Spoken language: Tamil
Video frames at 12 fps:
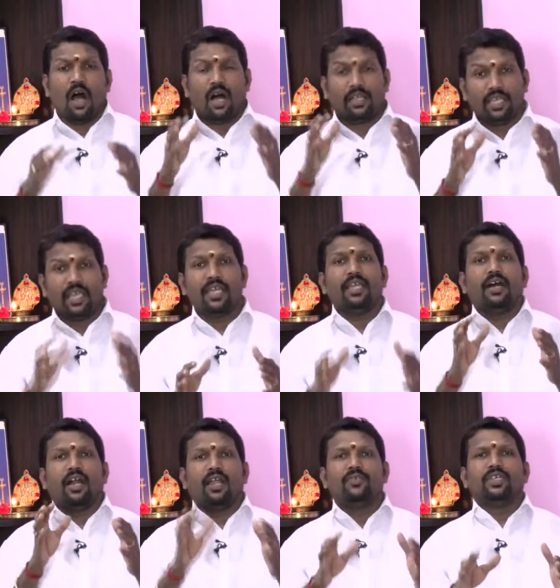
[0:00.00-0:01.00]
அதே
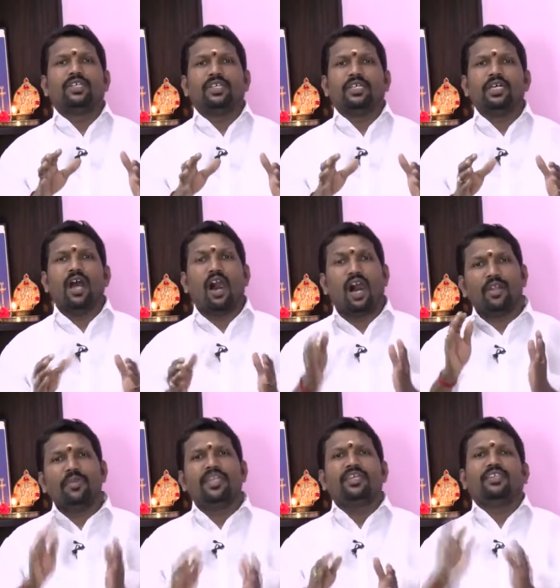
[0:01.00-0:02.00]
அளவுக்கு
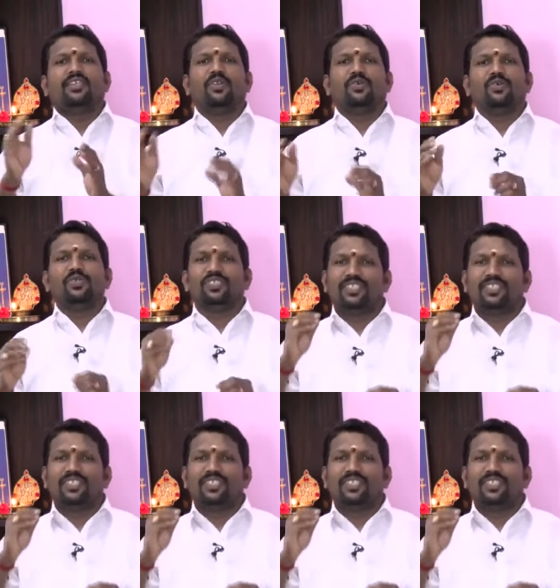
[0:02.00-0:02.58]
ஆன்மீகத்திலும்